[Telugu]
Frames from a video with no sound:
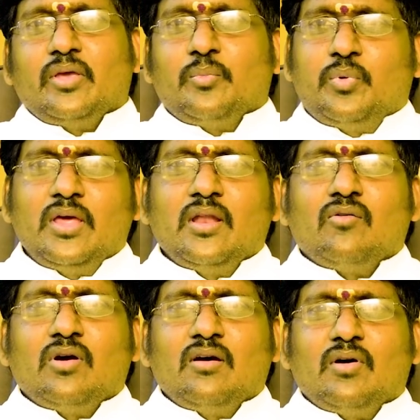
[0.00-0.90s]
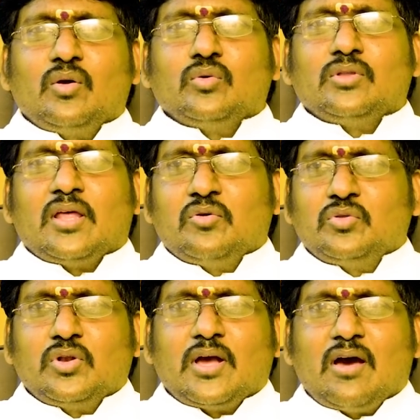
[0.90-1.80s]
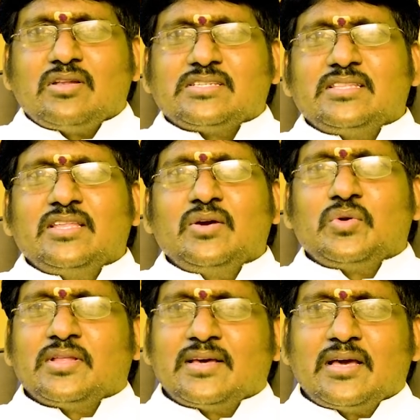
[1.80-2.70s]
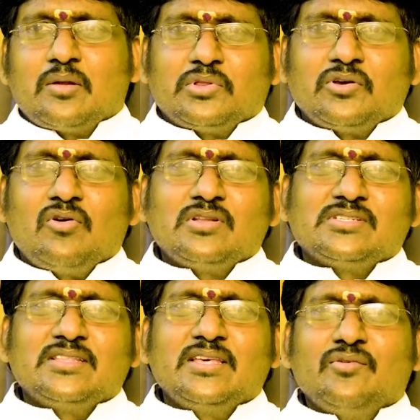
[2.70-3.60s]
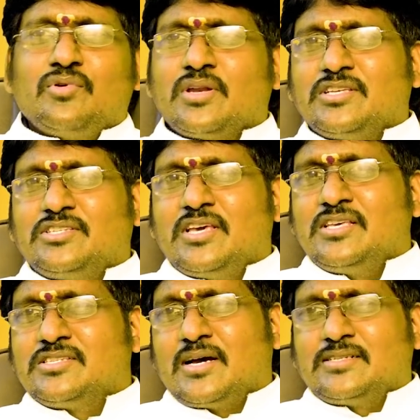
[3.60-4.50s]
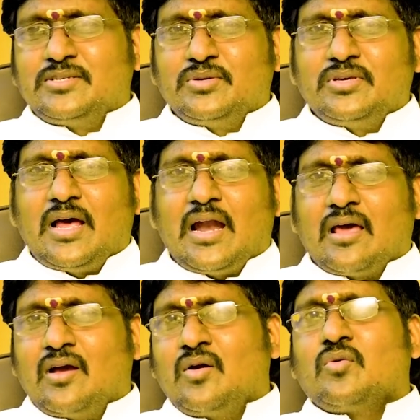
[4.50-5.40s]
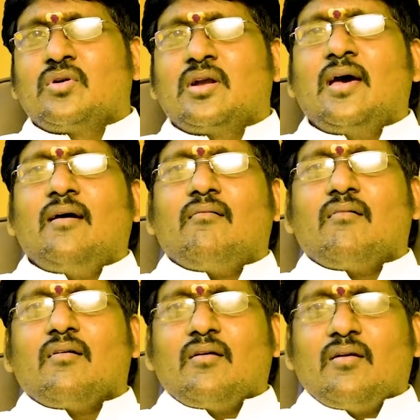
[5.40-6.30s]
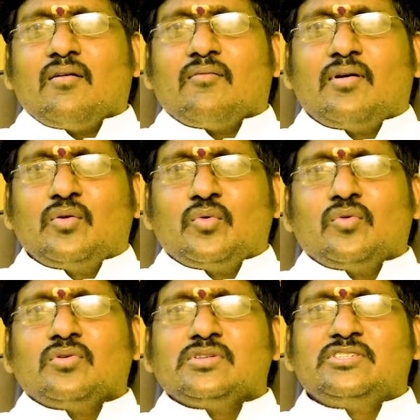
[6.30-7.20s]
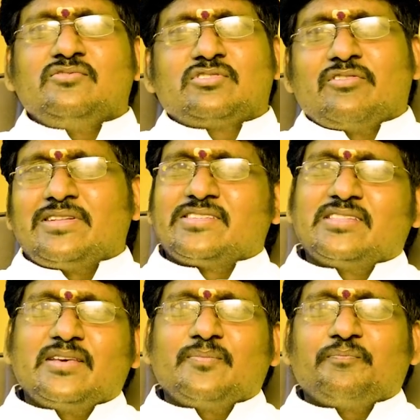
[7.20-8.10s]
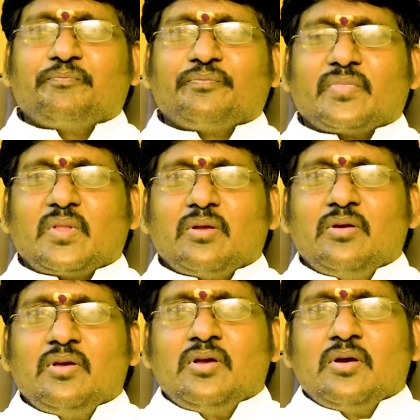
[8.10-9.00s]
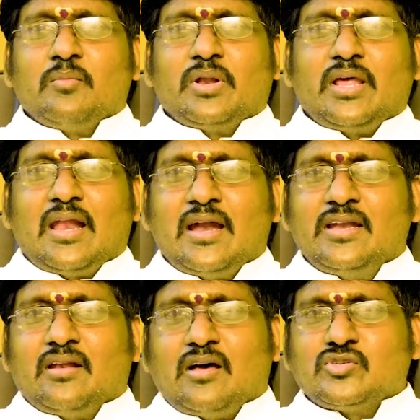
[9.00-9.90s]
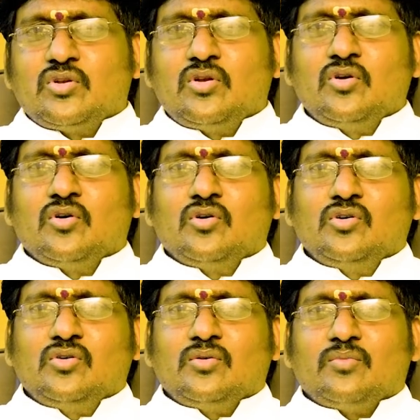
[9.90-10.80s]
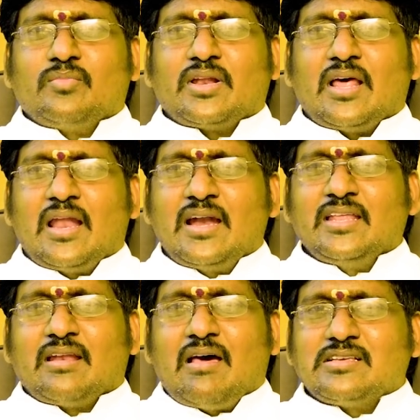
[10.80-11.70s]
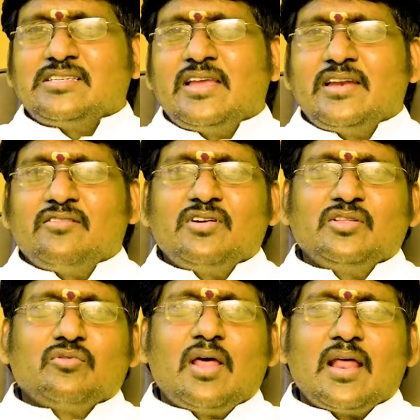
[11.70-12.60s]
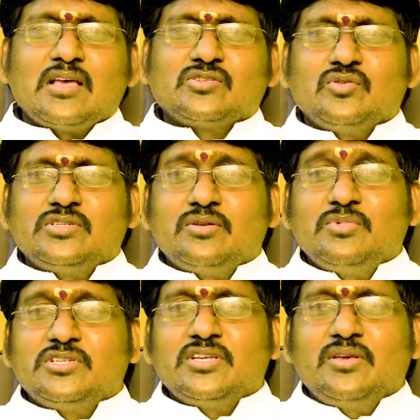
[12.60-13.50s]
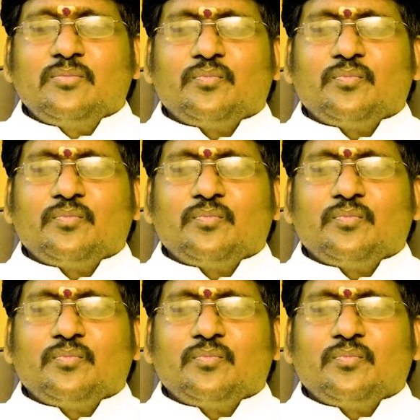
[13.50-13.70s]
ఎప్పుడైనా కూడా వారు ధనవంతులు కావాల్సిందే ఉన్నతంగా బ్రతకవలసిందే ఎవరికి చేయి చాచి అడగకుండా వాళ్ళు జీవించవలసిందే మరి అలాంటి రాశులలో మరి అలాంటి రాశి అయినటువంటి తులారాశిలో జన్మించి